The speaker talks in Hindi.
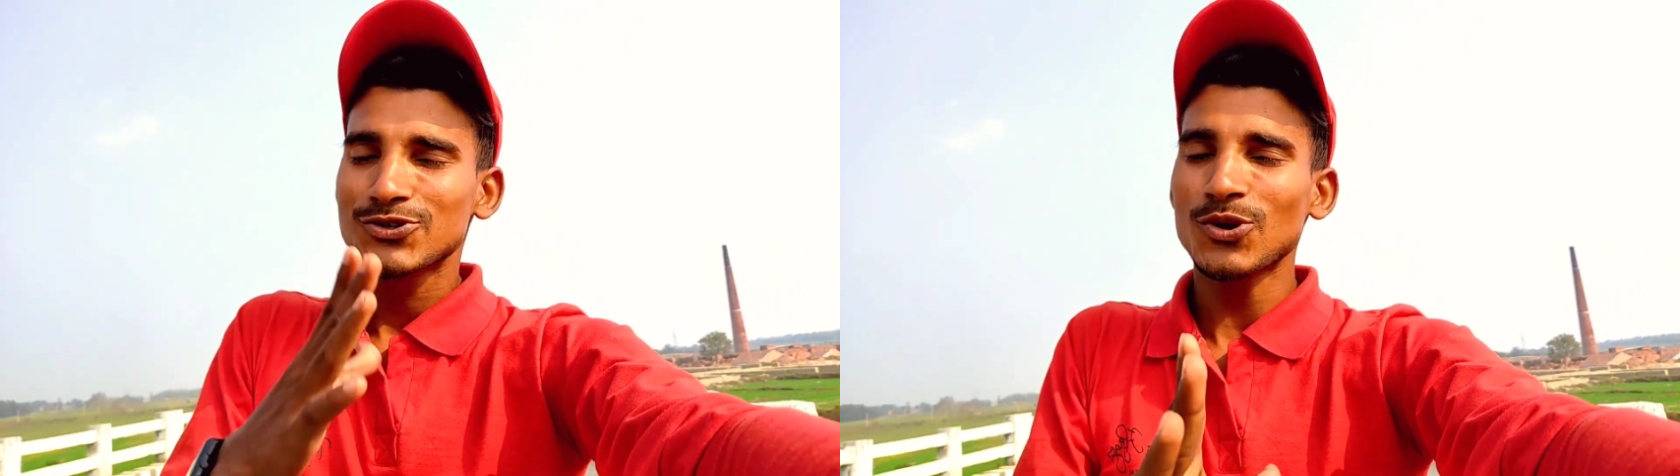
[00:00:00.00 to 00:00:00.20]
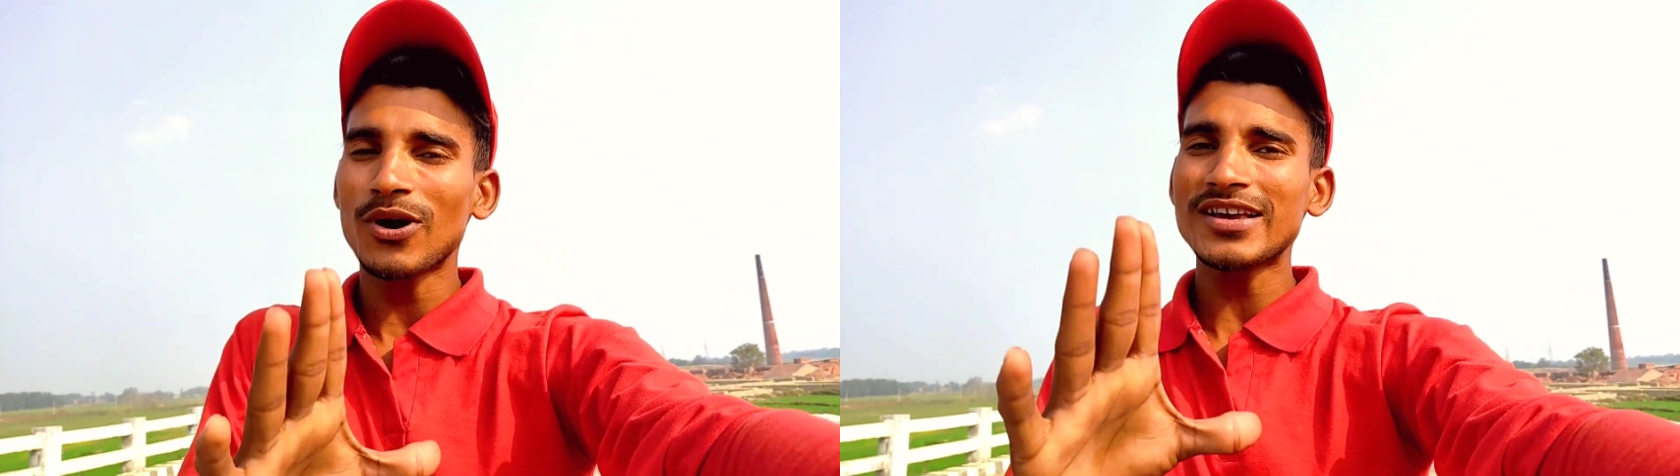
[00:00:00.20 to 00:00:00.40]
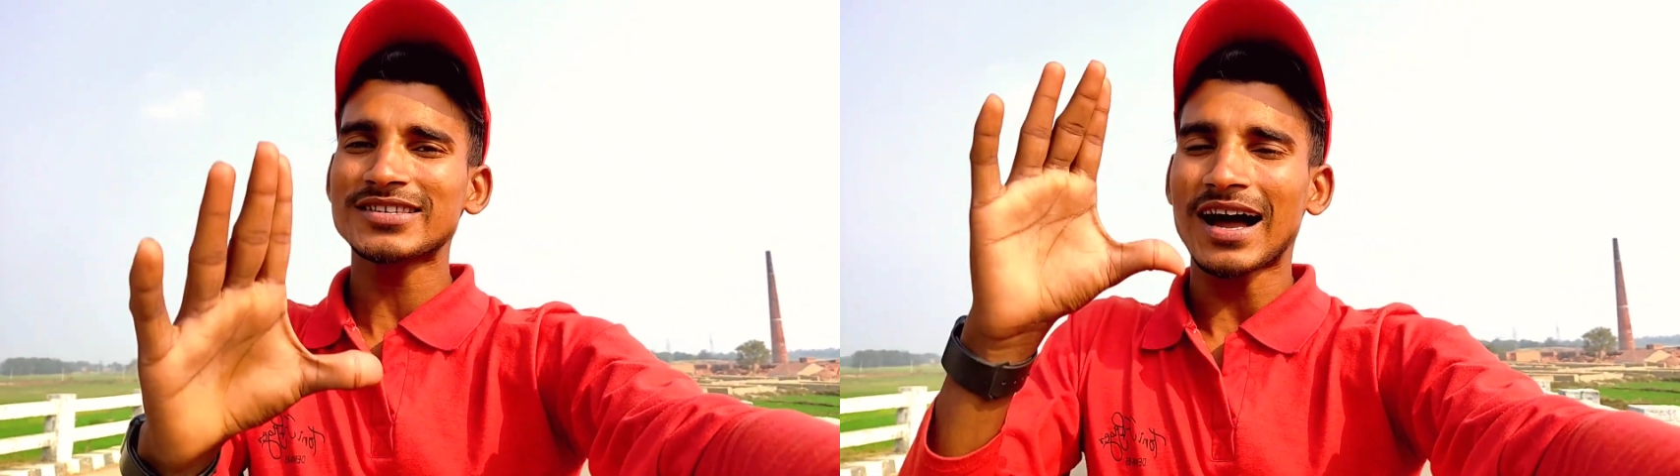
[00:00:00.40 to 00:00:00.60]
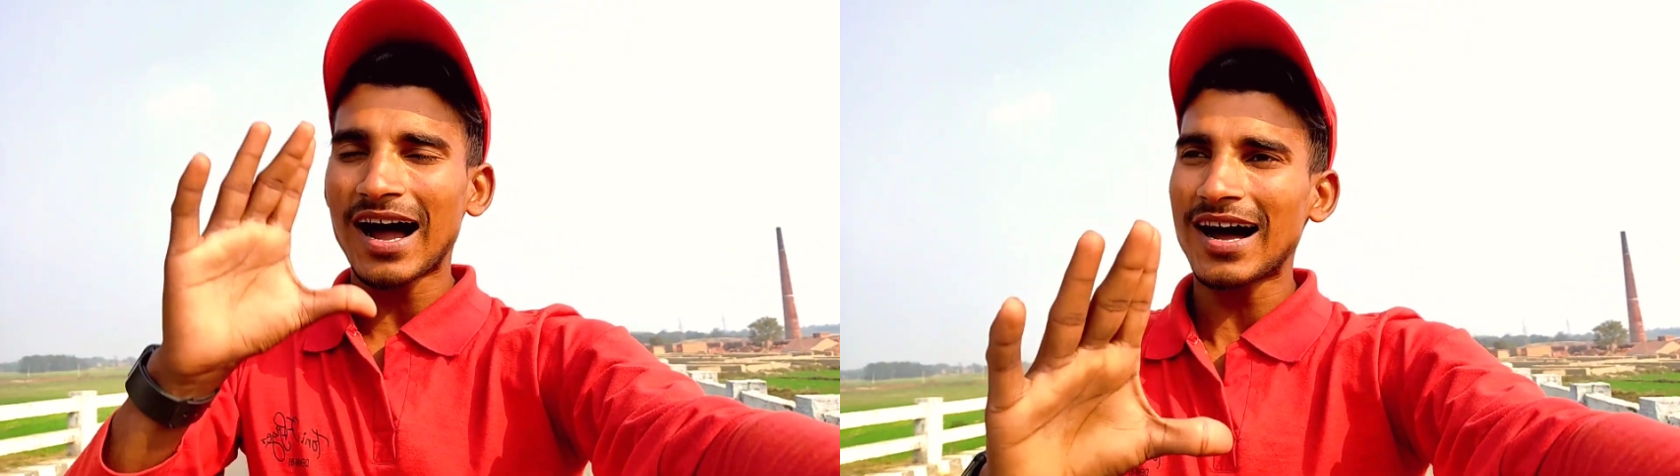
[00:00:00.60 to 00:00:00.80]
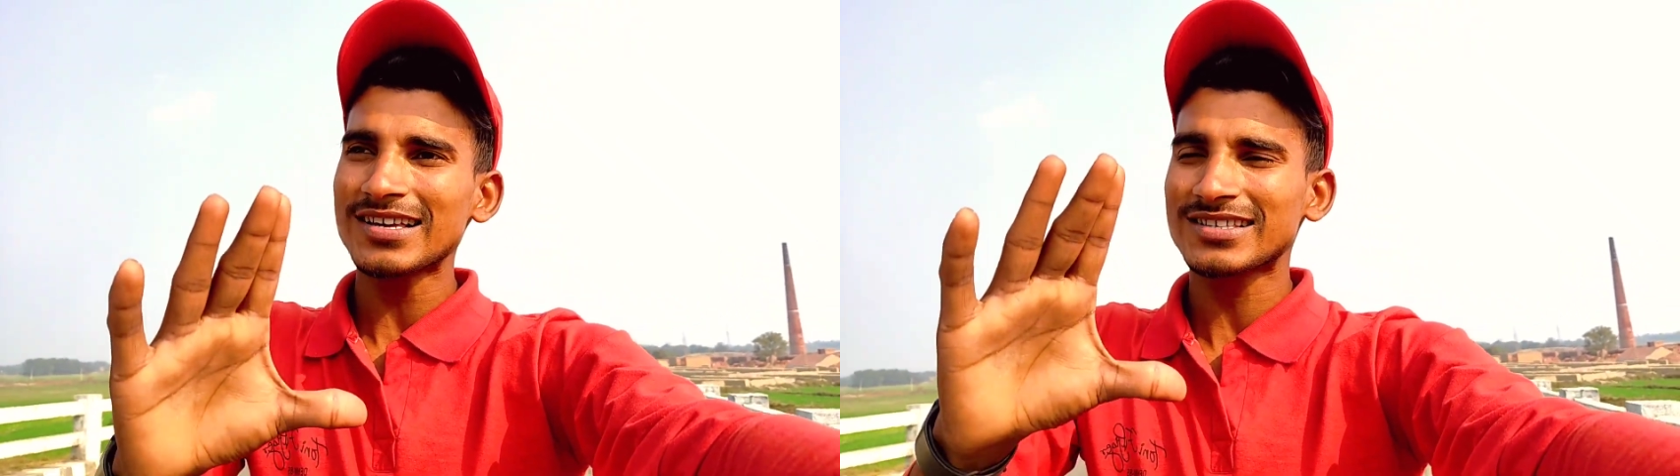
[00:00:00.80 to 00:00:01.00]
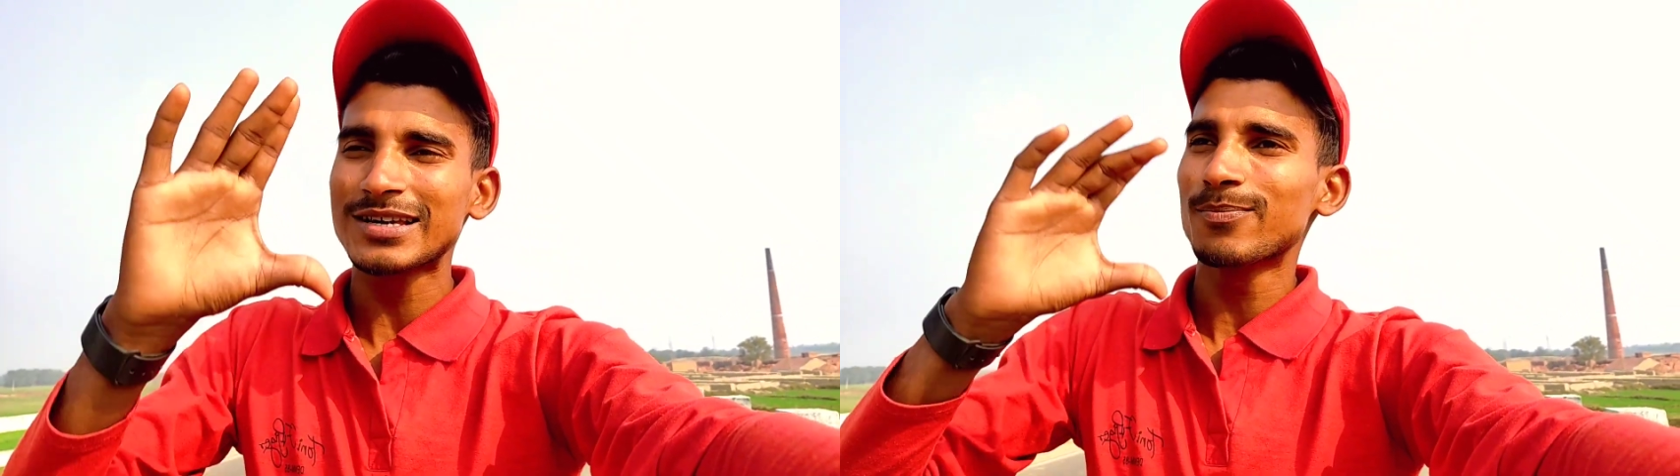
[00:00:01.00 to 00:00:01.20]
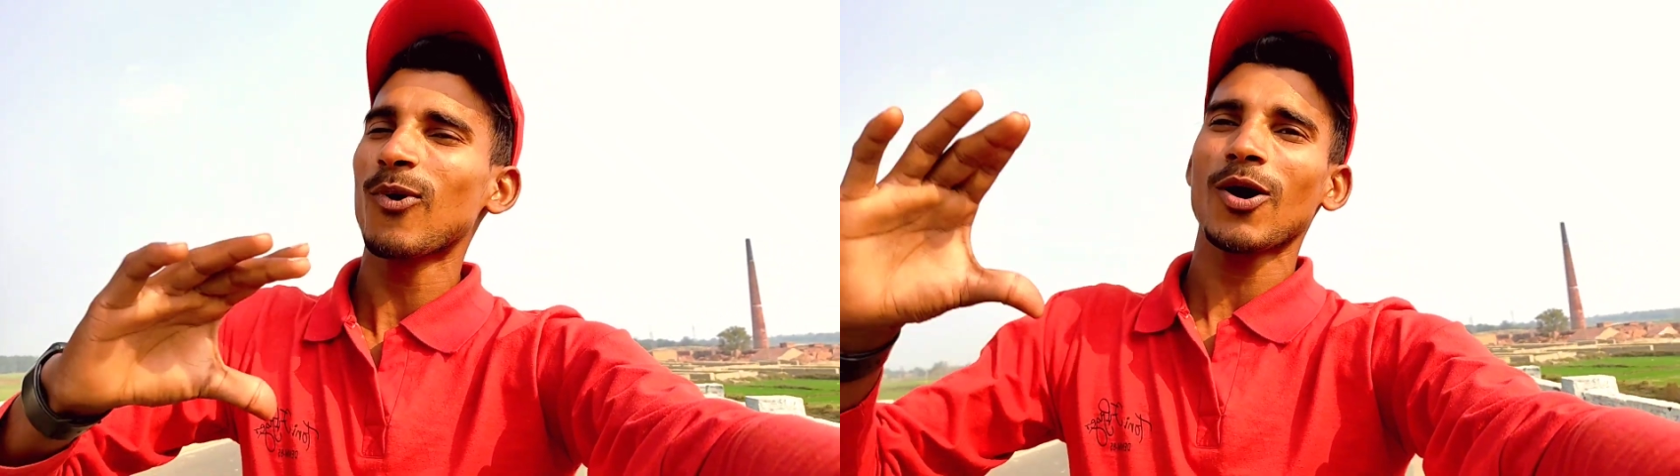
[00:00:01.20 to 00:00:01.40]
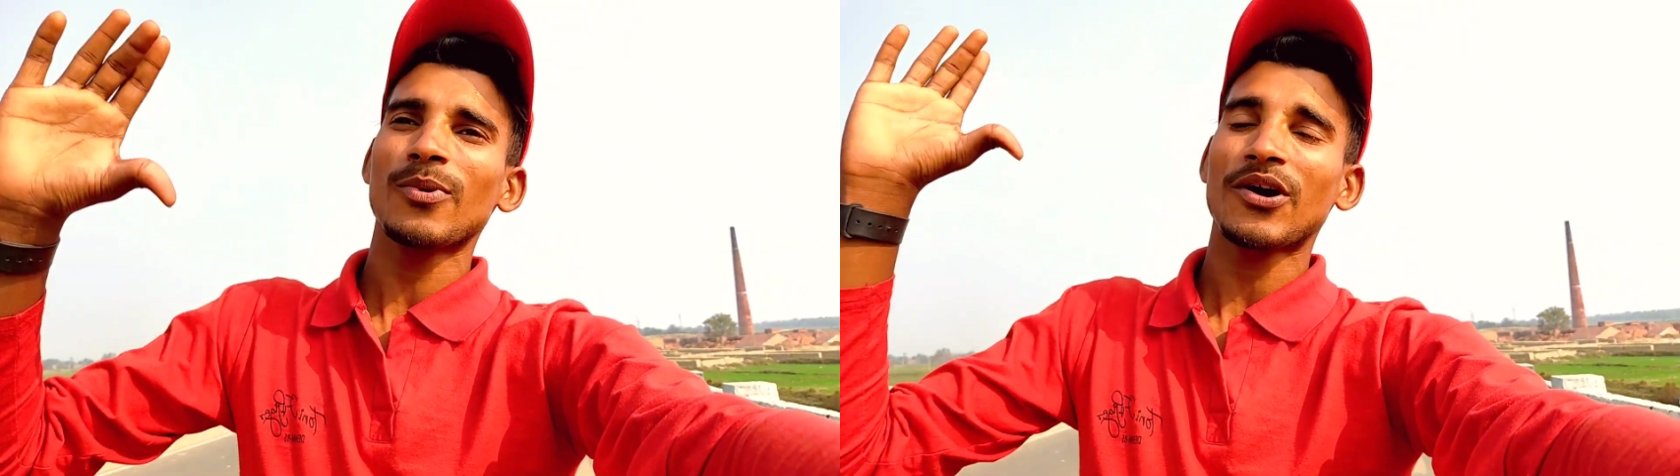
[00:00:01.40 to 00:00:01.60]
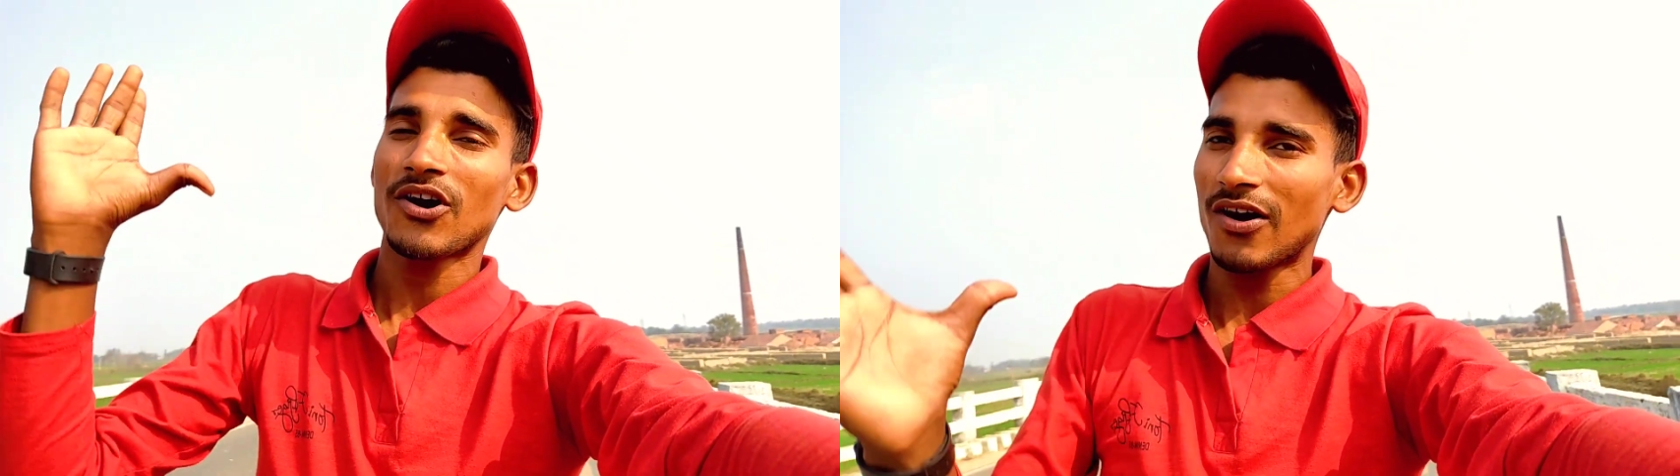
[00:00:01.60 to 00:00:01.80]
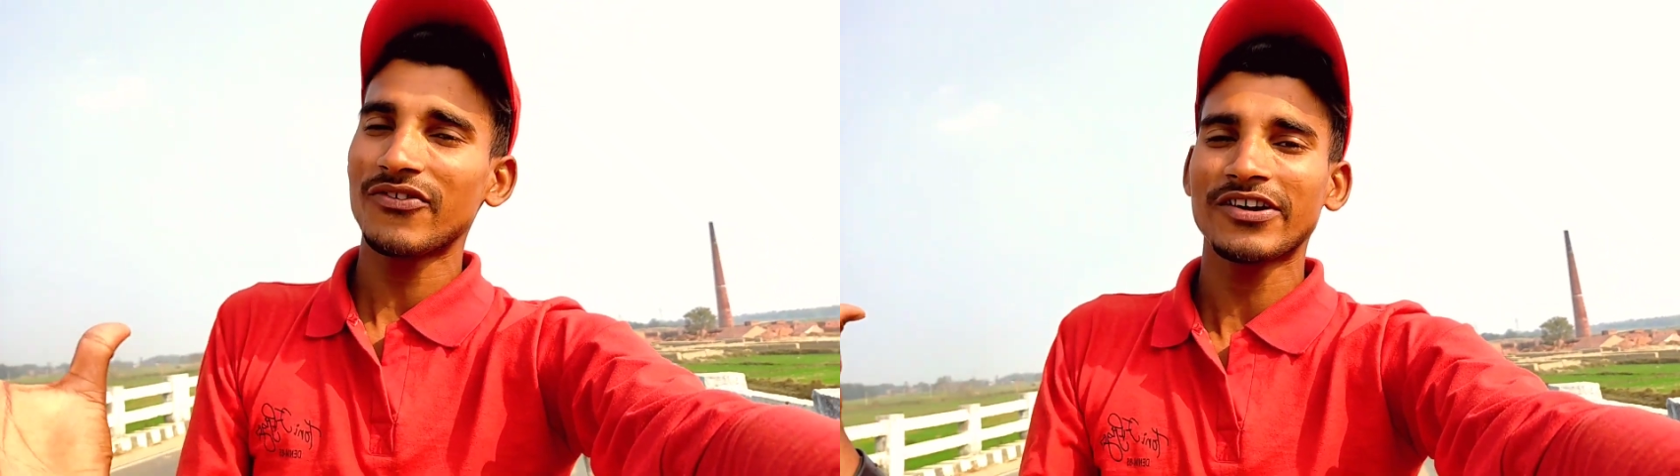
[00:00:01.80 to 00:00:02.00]
सो so, गाइज आज की ब्लॉग में
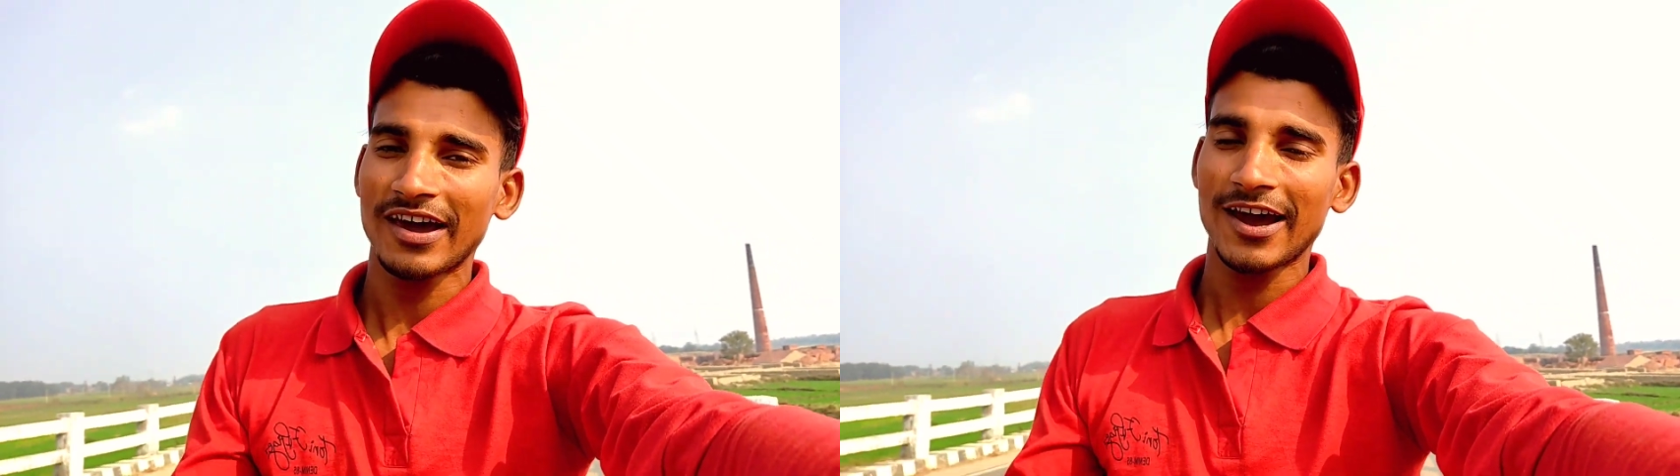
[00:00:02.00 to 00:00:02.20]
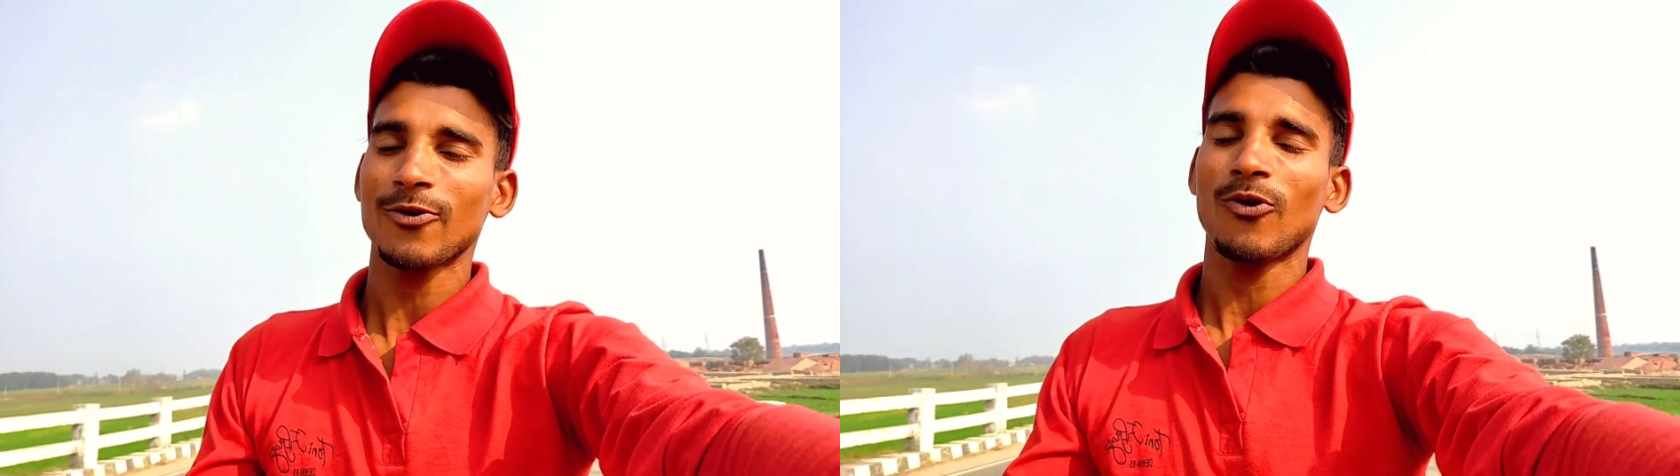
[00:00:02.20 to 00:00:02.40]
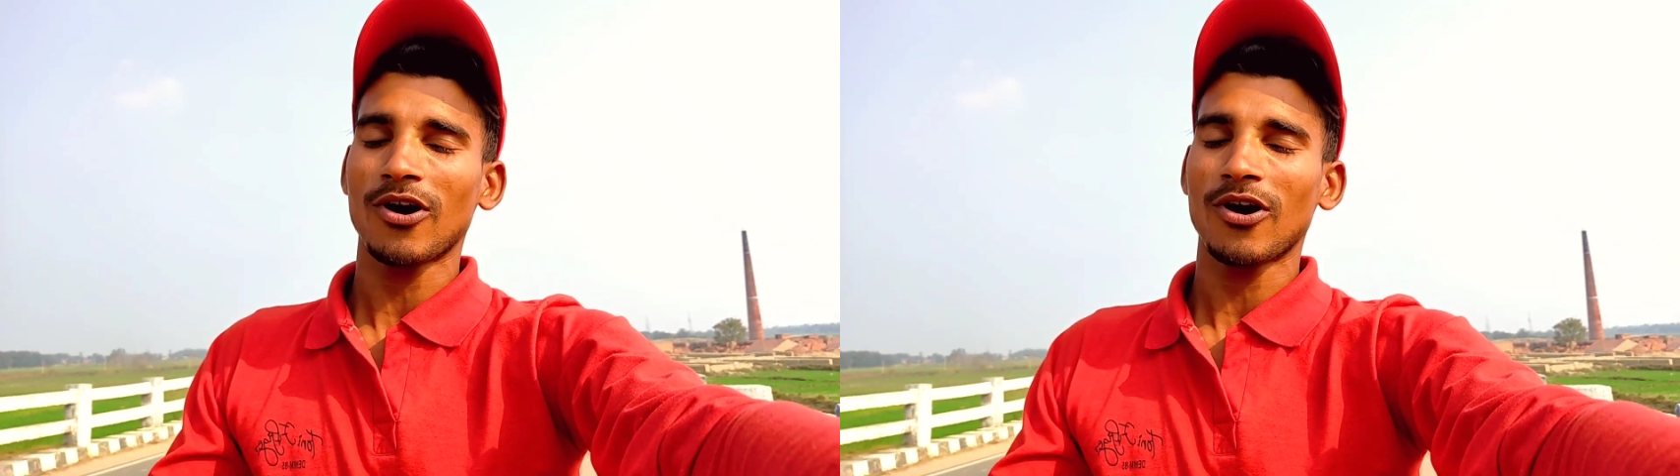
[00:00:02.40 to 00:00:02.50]
काफ़ी कहर